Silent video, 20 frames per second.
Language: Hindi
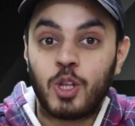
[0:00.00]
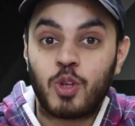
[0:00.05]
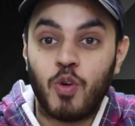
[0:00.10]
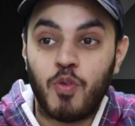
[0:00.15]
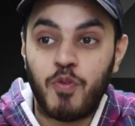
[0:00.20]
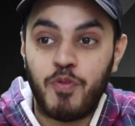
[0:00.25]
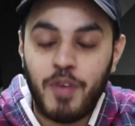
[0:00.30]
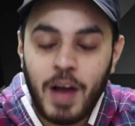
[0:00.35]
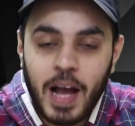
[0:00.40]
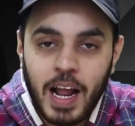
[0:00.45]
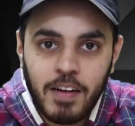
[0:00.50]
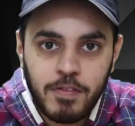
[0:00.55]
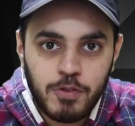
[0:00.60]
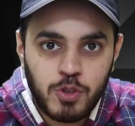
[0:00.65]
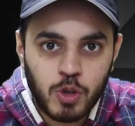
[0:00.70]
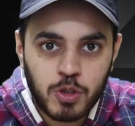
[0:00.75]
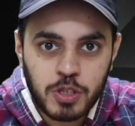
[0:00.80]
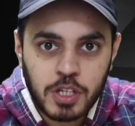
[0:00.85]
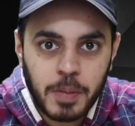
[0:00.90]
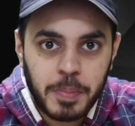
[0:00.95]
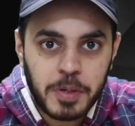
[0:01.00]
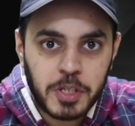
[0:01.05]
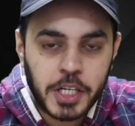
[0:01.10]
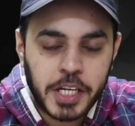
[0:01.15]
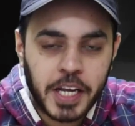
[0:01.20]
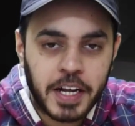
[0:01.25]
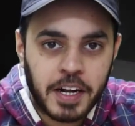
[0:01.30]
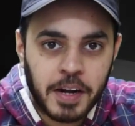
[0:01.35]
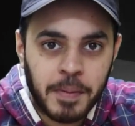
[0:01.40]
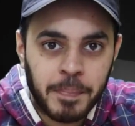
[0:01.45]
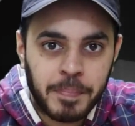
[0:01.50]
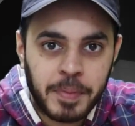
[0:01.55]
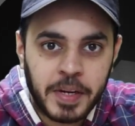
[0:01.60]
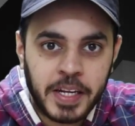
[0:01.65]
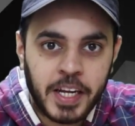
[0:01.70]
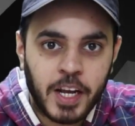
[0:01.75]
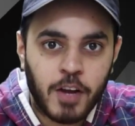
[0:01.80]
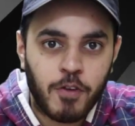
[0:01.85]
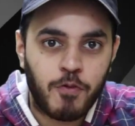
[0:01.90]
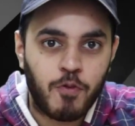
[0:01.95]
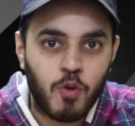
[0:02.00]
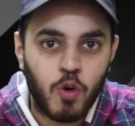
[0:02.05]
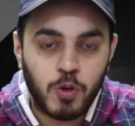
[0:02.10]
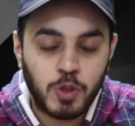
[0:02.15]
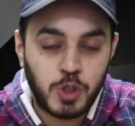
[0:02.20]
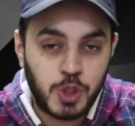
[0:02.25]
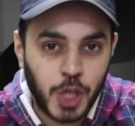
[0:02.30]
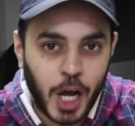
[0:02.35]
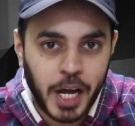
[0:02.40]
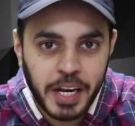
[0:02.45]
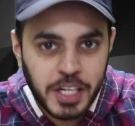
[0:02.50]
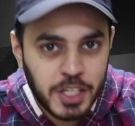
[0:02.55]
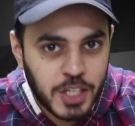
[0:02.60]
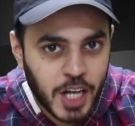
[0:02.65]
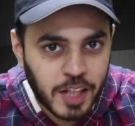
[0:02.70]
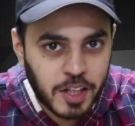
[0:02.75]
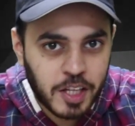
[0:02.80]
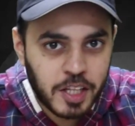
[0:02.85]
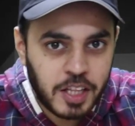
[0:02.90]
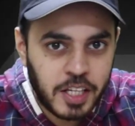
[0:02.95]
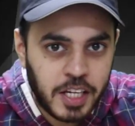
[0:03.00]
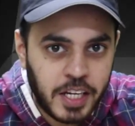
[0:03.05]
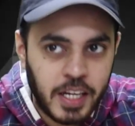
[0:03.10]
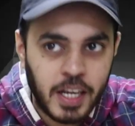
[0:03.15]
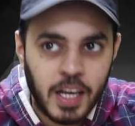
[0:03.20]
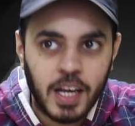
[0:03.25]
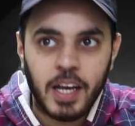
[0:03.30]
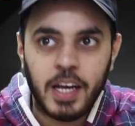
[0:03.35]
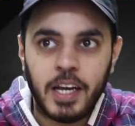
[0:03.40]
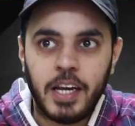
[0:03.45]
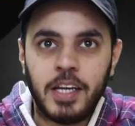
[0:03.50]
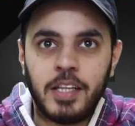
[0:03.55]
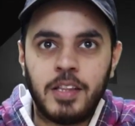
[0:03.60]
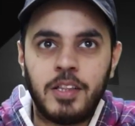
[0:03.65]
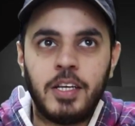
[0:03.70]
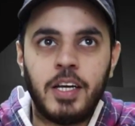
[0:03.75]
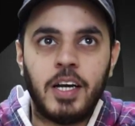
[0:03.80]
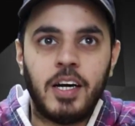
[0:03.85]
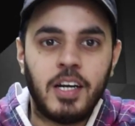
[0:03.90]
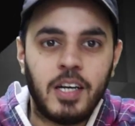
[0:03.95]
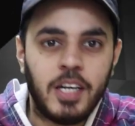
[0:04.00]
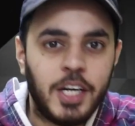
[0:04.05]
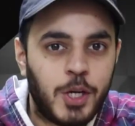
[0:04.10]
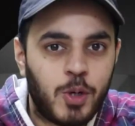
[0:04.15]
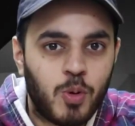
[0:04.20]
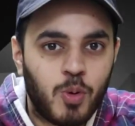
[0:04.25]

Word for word: तो वेल्व जो उसके पीछे की कंपनी है वो जानी जाती थी इन दी अर्ली